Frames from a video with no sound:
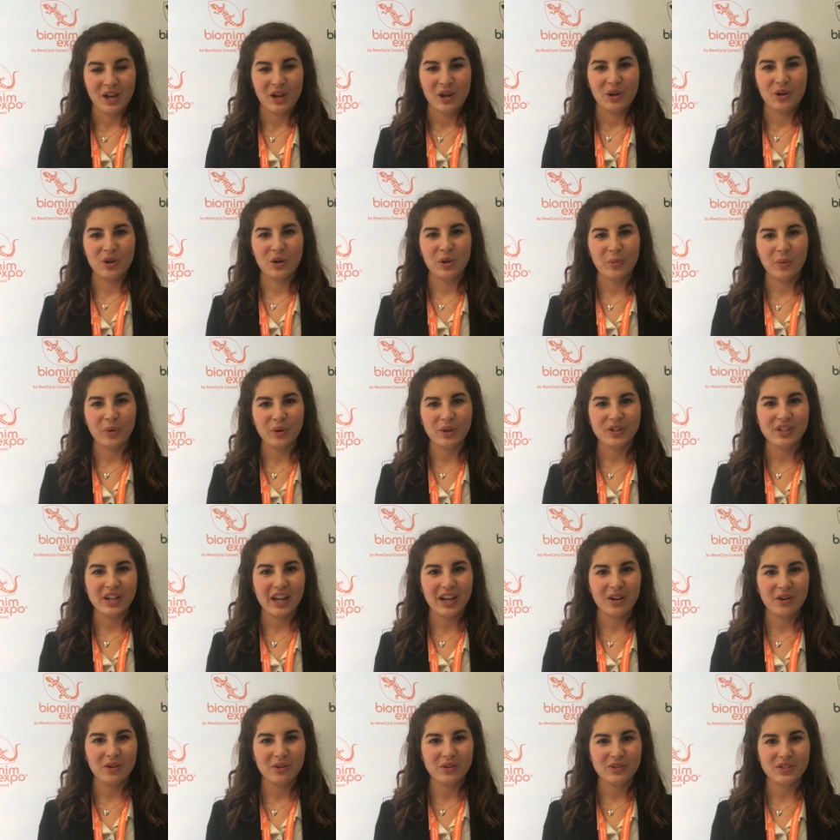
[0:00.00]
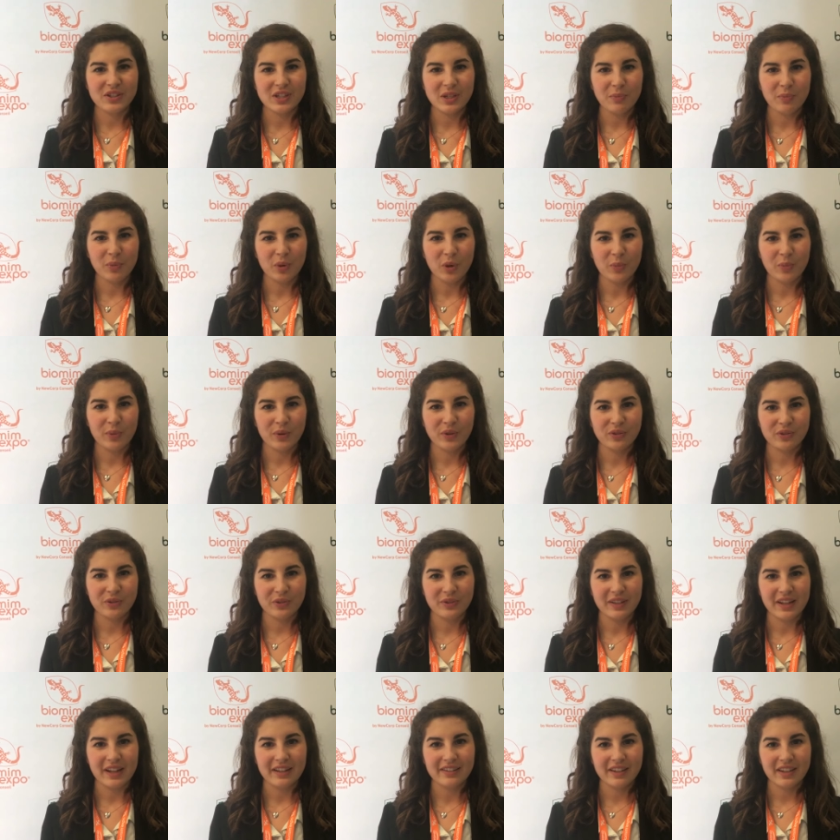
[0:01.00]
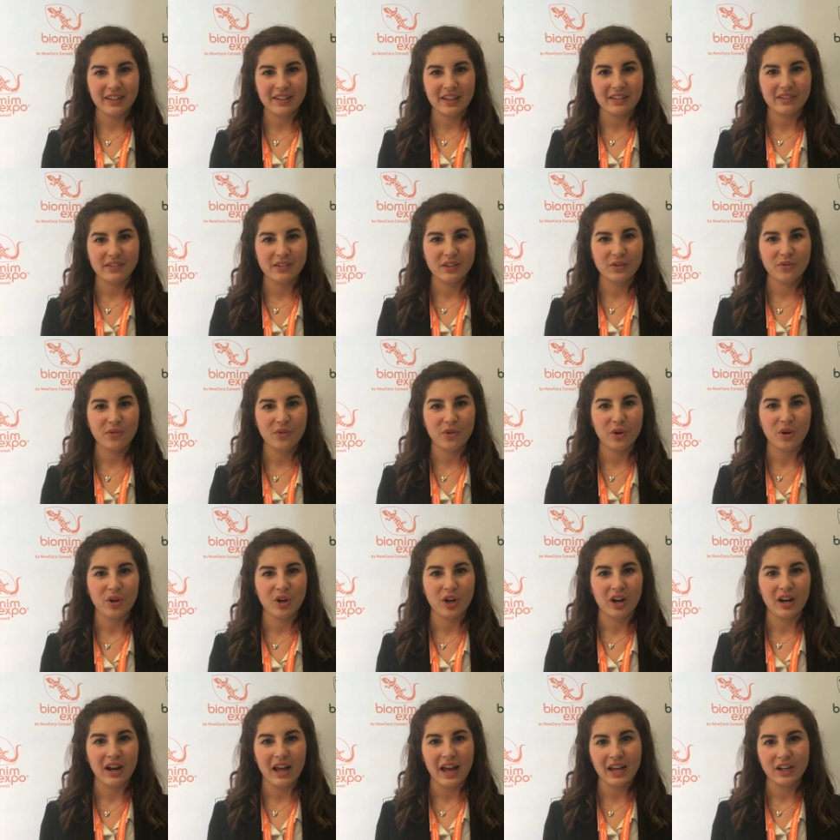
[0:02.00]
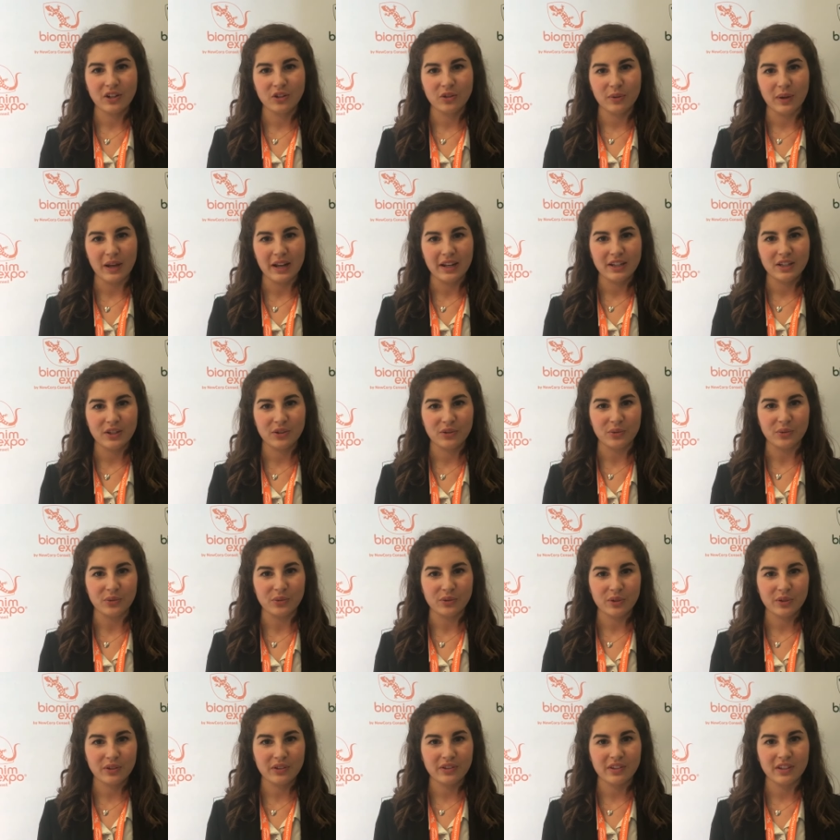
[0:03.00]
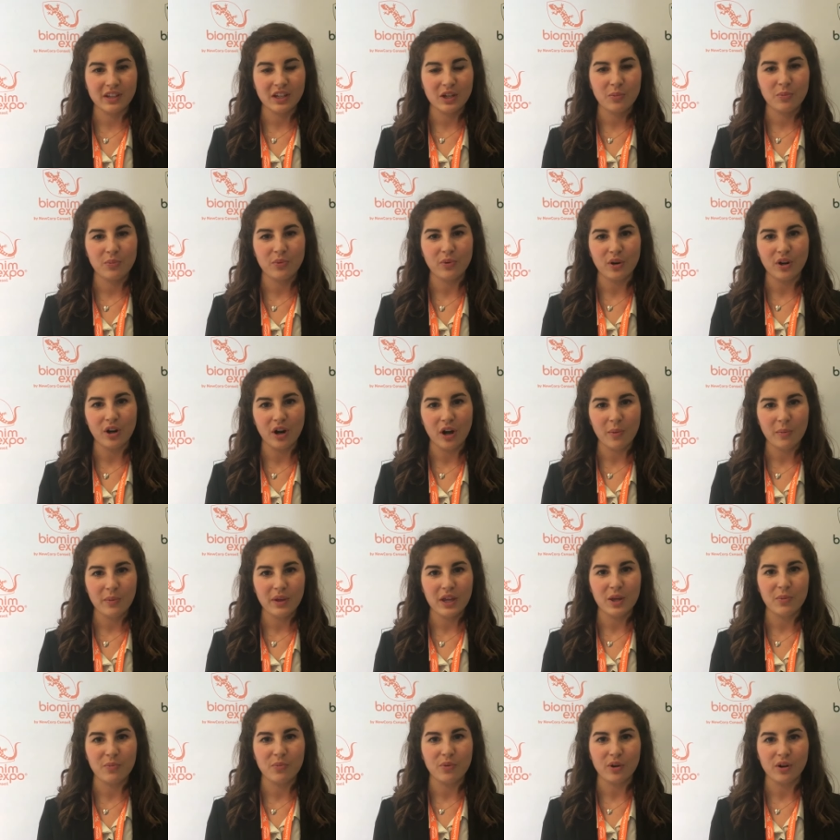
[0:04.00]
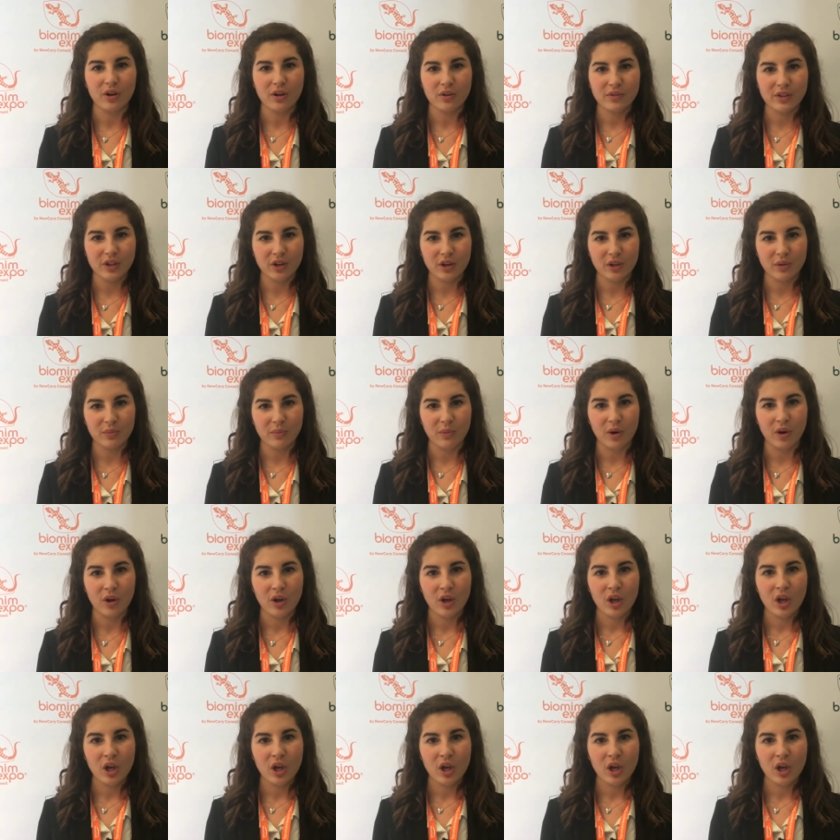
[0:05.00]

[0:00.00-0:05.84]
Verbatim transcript: Le projet Glucy propose une alternative aux cols actuels qui sont toxiques pour l'homme et pour l'environnement.